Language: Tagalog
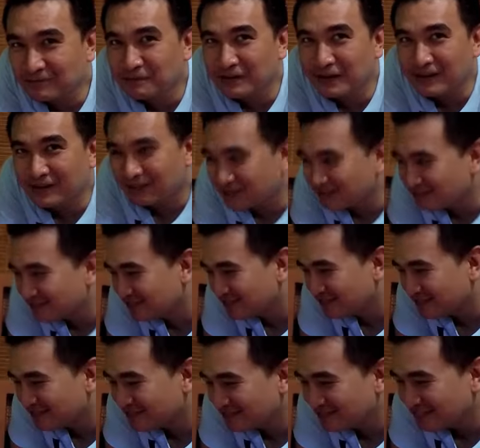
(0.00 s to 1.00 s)
pang
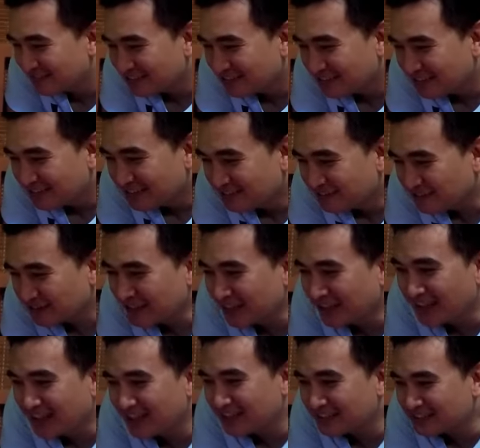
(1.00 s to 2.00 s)

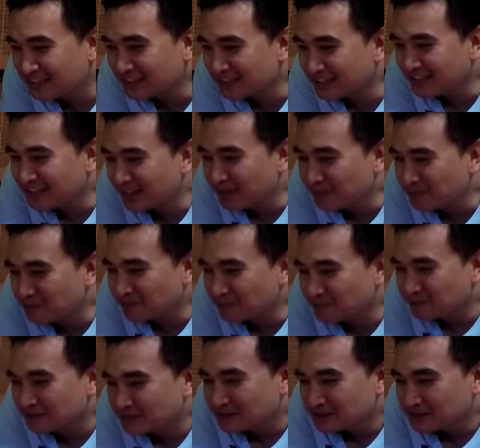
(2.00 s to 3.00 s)
matagalan si Iheim.
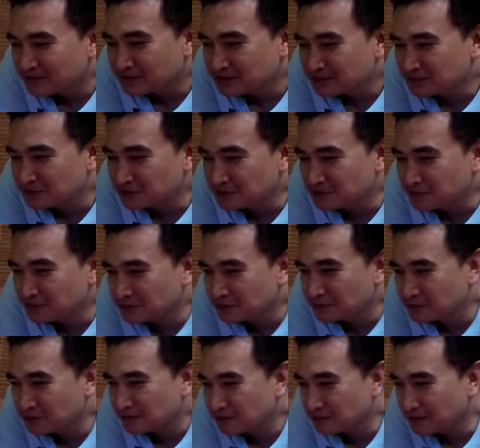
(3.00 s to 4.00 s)
So
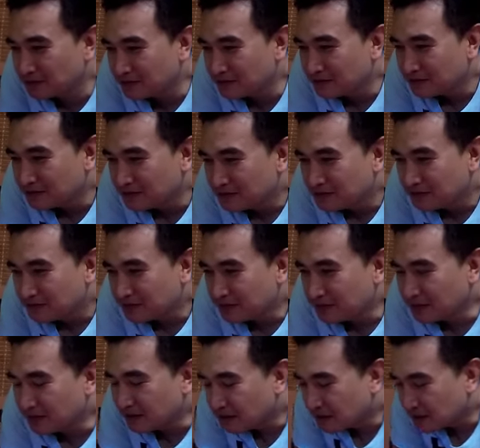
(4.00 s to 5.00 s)

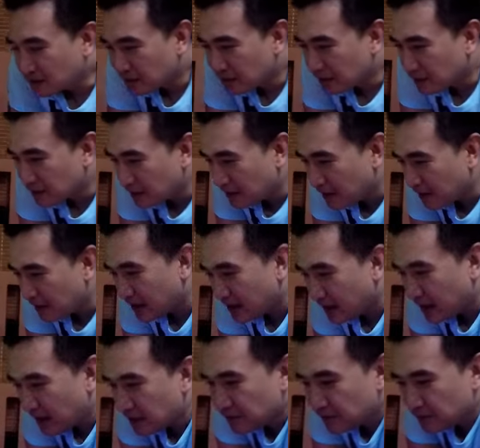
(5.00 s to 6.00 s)
uh, ang
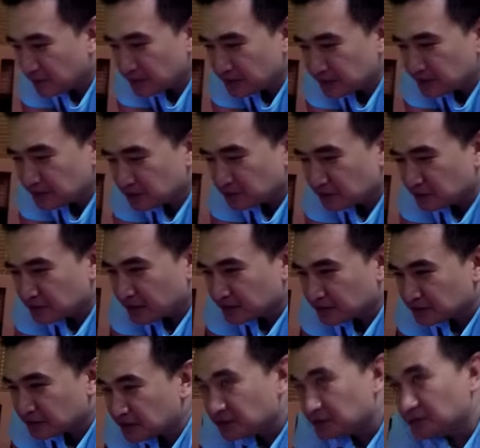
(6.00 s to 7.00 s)
ano nito, ang
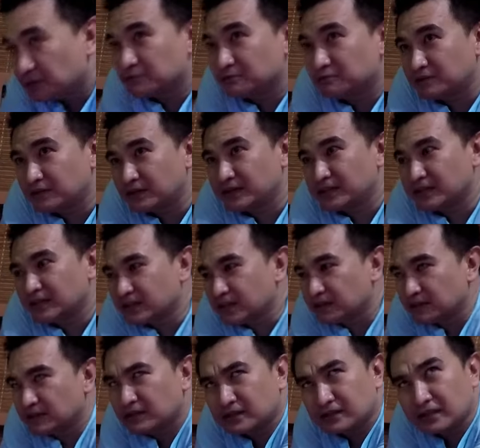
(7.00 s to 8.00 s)
turnover niya, the,
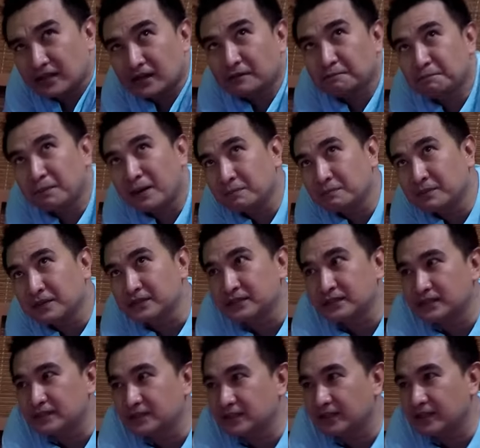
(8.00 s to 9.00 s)
the, the pump kasi
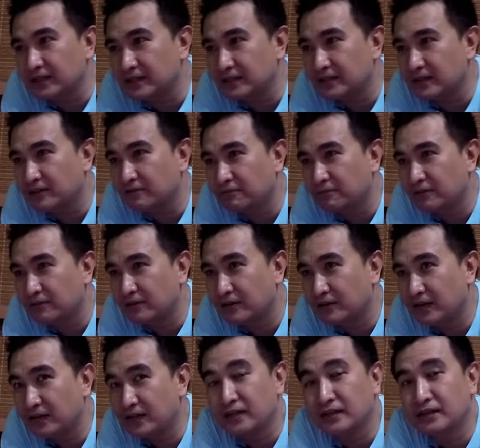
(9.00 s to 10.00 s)
is rated for
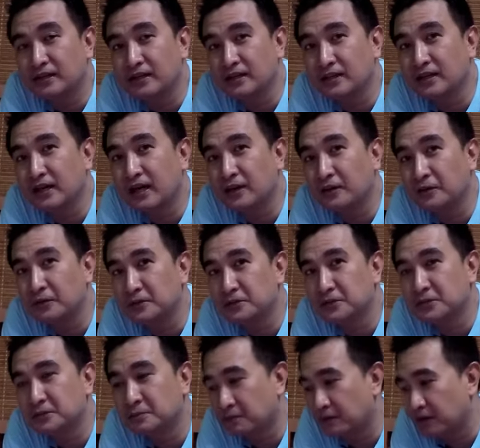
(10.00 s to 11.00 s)
900
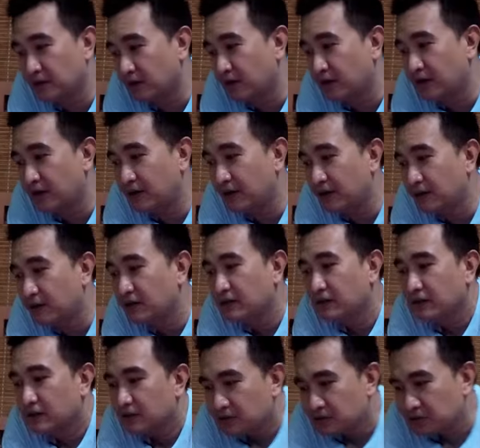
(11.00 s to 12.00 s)
gallons per hour.
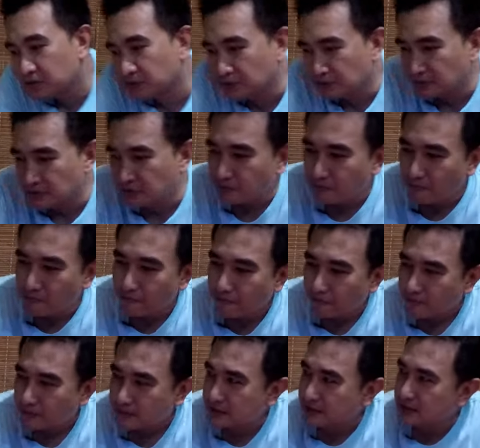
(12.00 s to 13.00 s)
So
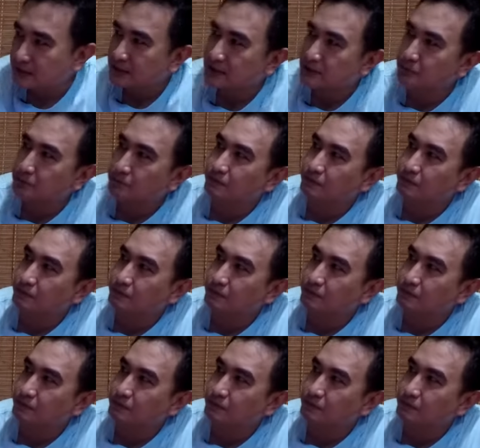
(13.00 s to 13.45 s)
since